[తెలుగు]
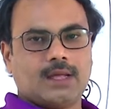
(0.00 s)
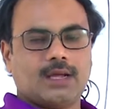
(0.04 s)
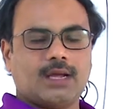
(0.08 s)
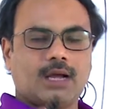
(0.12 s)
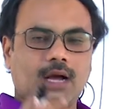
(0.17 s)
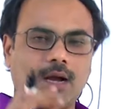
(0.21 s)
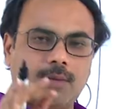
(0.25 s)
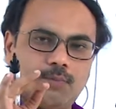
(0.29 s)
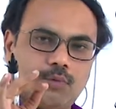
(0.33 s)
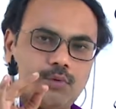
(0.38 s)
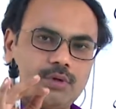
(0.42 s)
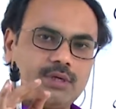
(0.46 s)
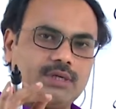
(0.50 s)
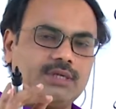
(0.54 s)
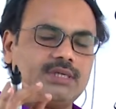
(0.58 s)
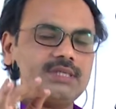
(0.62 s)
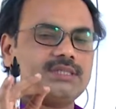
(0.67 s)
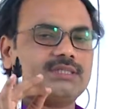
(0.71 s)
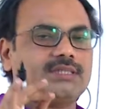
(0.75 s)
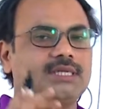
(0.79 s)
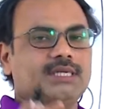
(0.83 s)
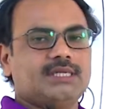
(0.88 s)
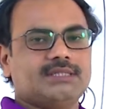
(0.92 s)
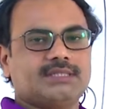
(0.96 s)
కాంపౌండ్
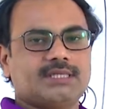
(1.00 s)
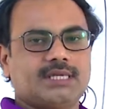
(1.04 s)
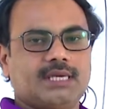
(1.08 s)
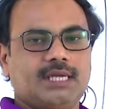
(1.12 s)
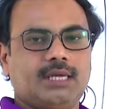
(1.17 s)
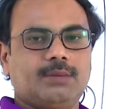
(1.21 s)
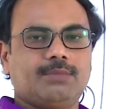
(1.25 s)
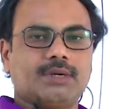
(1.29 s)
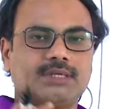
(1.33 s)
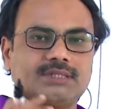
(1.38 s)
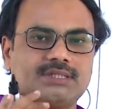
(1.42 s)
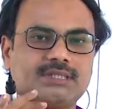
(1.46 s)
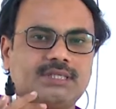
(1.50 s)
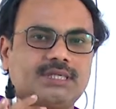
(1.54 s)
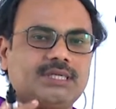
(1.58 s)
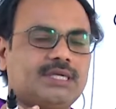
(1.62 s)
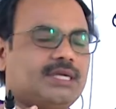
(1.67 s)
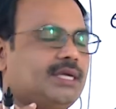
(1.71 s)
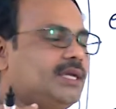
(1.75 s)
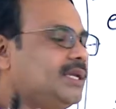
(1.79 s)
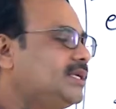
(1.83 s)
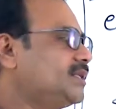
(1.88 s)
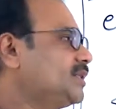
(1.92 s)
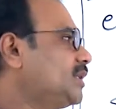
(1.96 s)
ఇంట్రెస్ట్ అయినా సరే
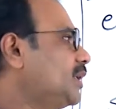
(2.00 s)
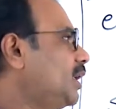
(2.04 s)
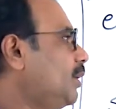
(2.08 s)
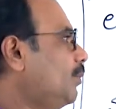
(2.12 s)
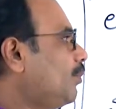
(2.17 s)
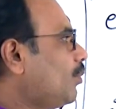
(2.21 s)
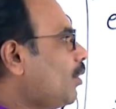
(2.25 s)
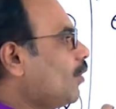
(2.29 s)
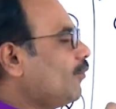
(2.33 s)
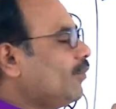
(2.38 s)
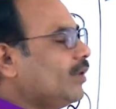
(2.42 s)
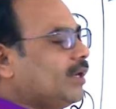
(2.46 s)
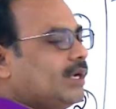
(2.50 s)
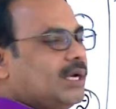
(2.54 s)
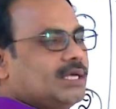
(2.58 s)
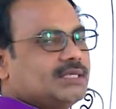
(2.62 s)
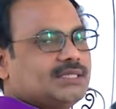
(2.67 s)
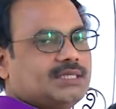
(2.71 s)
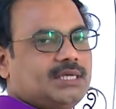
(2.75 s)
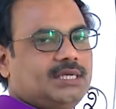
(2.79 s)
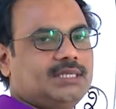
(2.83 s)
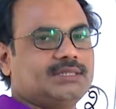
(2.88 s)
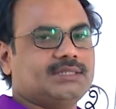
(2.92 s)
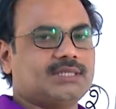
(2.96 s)
పర్సంటేజ్ అయినా సరే ప్రాఫిట్
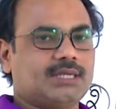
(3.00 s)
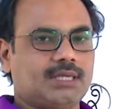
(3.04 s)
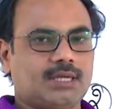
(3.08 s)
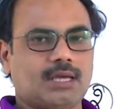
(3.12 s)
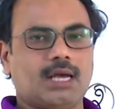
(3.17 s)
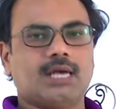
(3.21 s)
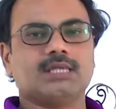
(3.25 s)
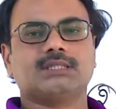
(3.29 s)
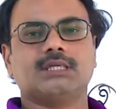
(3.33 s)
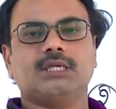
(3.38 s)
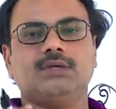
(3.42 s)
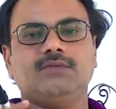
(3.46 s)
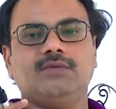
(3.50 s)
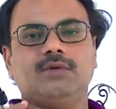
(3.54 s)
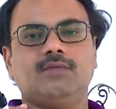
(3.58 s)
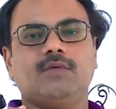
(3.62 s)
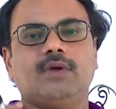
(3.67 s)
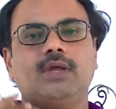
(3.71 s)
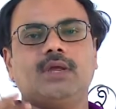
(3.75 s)
లాస్ అయినా సరే అసలు విలువ